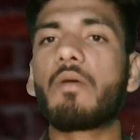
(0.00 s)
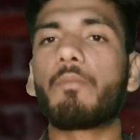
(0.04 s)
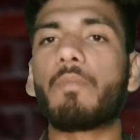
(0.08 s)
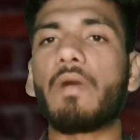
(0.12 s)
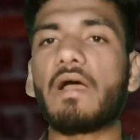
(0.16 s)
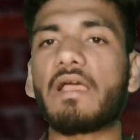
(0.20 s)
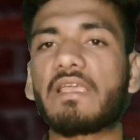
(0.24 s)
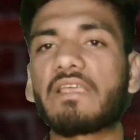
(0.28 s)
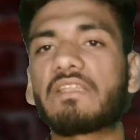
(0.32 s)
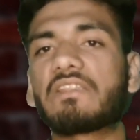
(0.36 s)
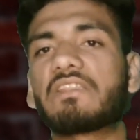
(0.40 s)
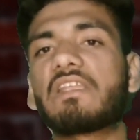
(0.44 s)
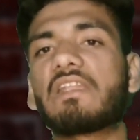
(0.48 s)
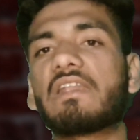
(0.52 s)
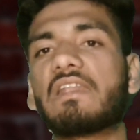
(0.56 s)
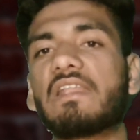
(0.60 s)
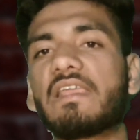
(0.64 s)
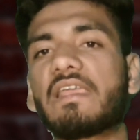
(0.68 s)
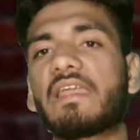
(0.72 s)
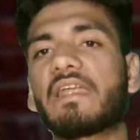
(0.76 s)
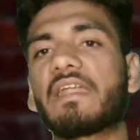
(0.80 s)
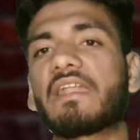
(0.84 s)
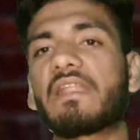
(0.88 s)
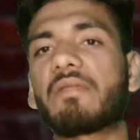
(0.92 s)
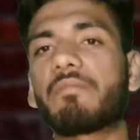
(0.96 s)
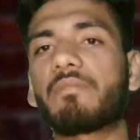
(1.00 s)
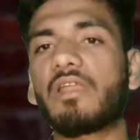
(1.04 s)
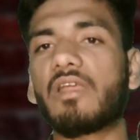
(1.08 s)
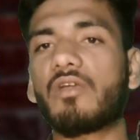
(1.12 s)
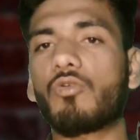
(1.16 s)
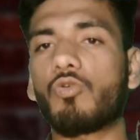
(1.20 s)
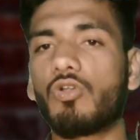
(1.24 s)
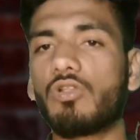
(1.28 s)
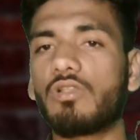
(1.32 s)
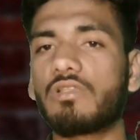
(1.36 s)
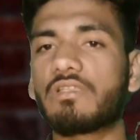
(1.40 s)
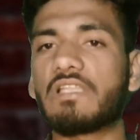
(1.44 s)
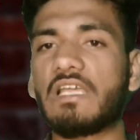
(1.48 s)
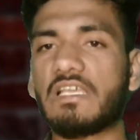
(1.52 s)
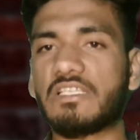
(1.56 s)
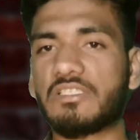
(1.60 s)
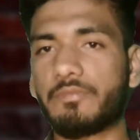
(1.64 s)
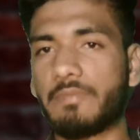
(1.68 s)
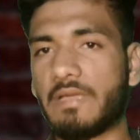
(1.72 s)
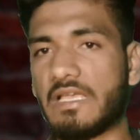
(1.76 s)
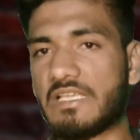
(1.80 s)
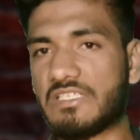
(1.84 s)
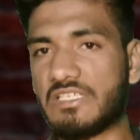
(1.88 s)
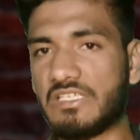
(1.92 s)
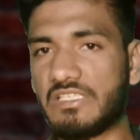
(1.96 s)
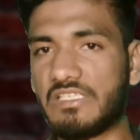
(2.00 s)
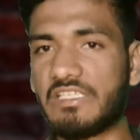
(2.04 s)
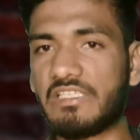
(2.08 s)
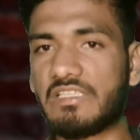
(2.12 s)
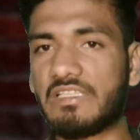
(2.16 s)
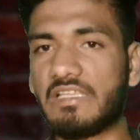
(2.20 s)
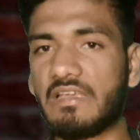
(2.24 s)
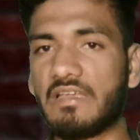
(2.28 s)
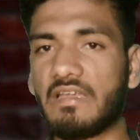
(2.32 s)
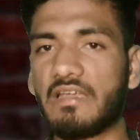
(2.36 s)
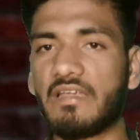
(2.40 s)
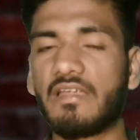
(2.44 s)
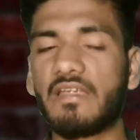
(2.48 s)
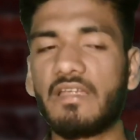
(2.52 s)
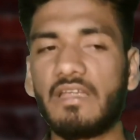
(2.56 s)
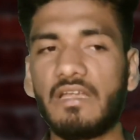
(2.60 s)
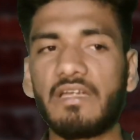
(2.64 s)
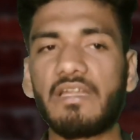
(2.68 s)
बाकी दिल्ली की टीम ने कुल दस मैच ही जीते हैं